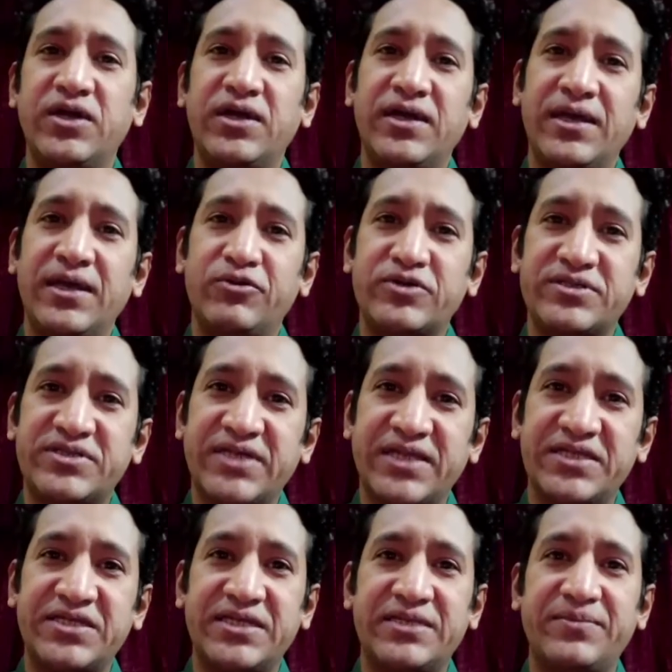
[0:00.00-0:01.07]
এবং সাথে
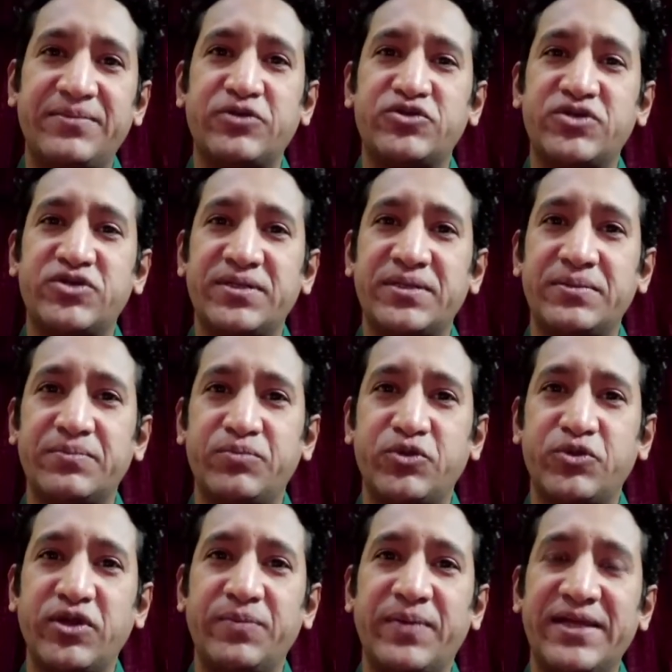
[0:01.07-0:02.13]
সাথে মানুষজন দৌড়ে
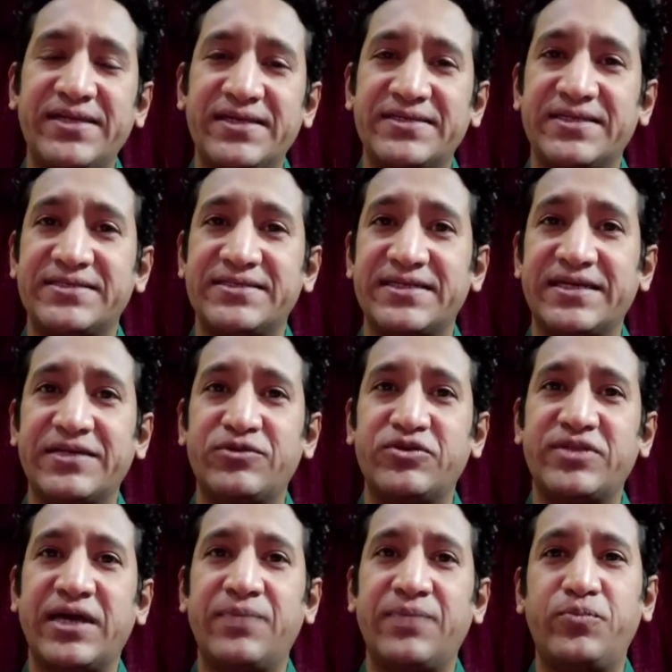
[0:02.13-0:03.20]
পালিয়ে যাচ্ছে কিন্তু
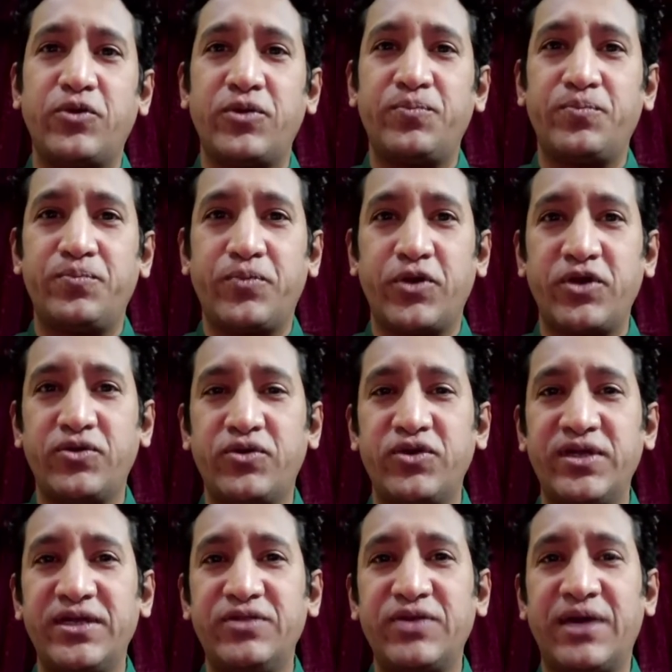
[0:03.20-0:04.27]
তারপর পরক্ষণে কিন্তু
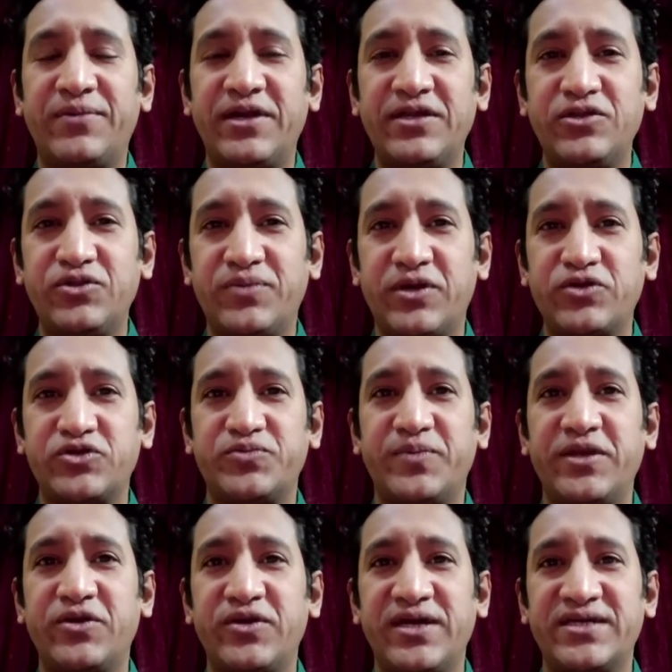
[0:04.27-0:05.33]
আবার কিন্তু মানুষ বের
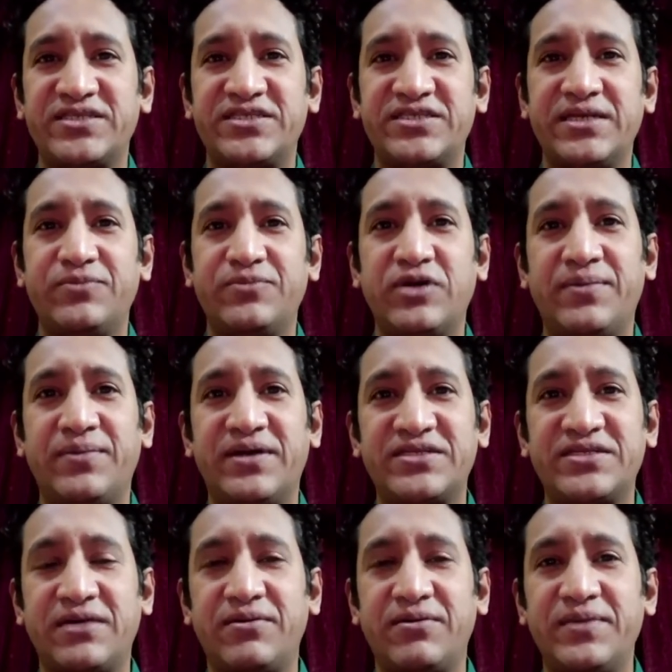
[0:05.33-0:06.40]
হয়ে আসছে এবং আবার
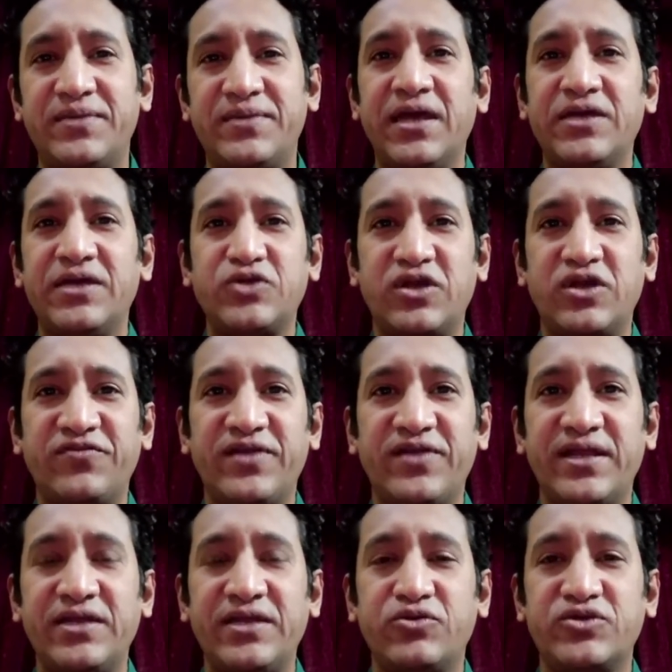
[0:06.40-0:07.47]
স্বাভাবিক চলাফেরাটাই
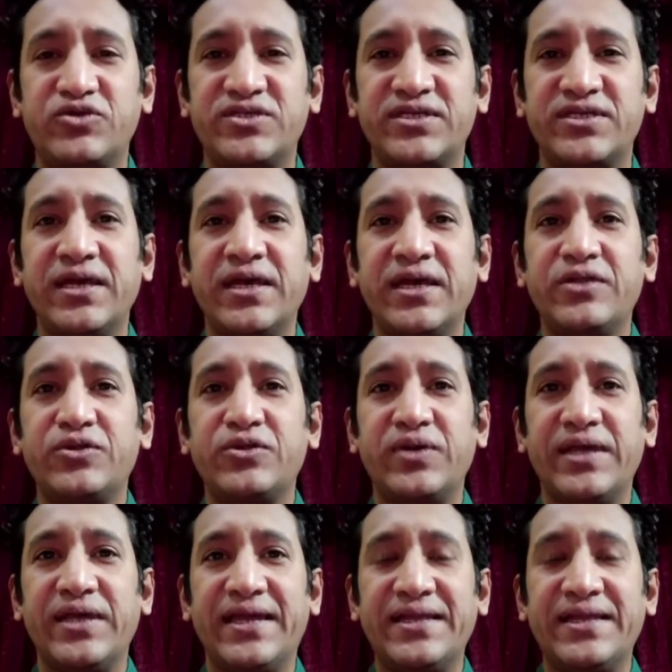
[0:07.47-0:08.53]
করছে তো
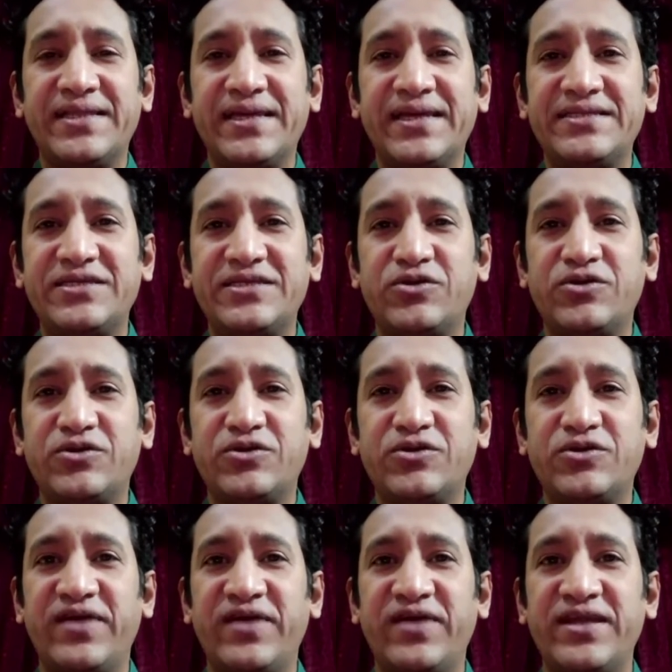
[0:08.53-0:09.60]
এখান থেকে যে কতটুকু
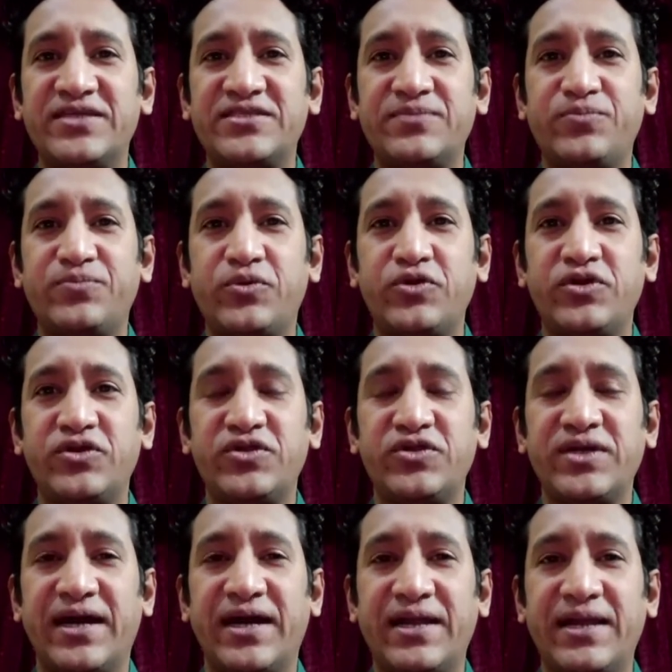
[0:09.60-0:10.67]
করোনা ভাইরাসের
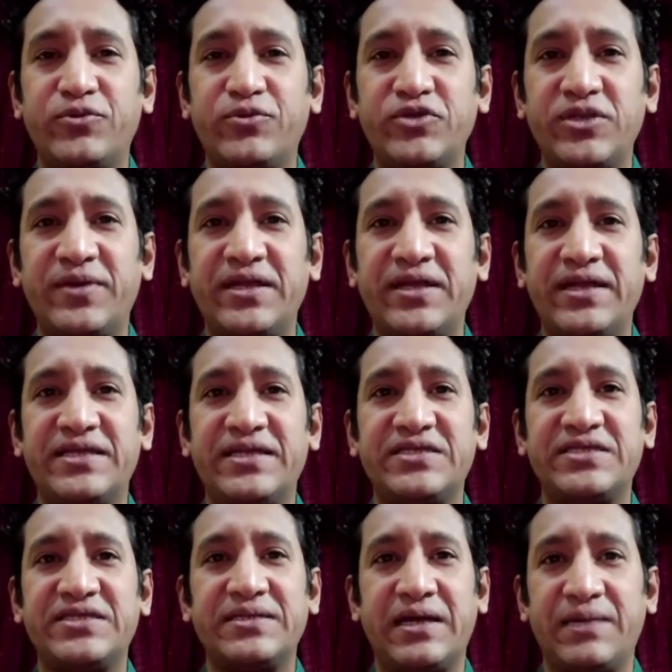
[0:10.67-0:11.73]
পরিণতি খারাপ হতে পারে এটা
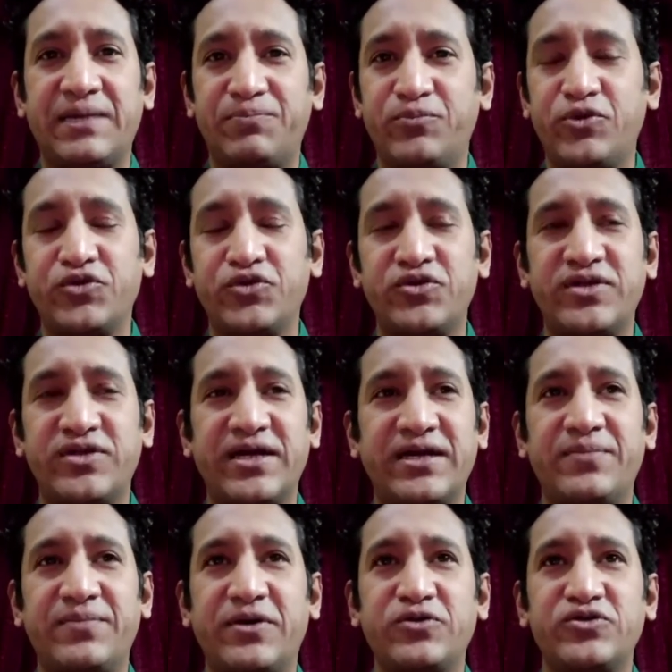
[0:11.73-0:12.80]
পুরাতন ঢাকার
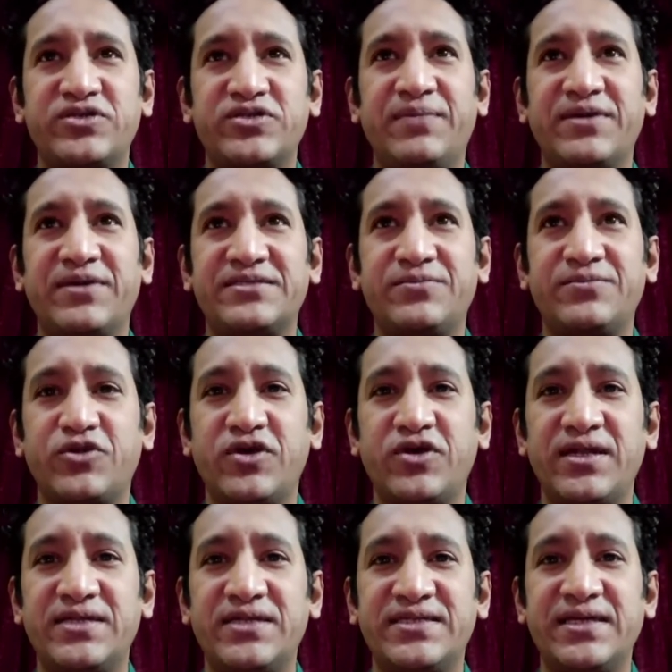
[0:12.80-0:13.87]
মানুষের আমার কাছে মনে হয় না
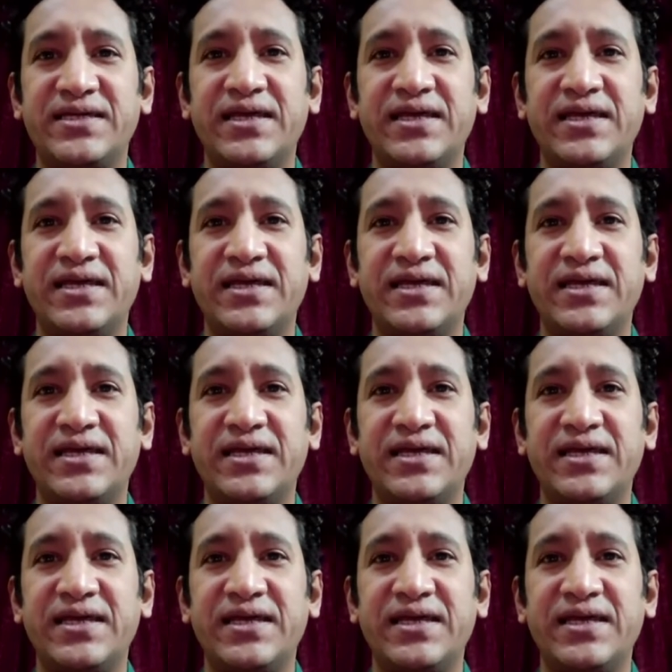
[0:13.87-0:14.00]
যে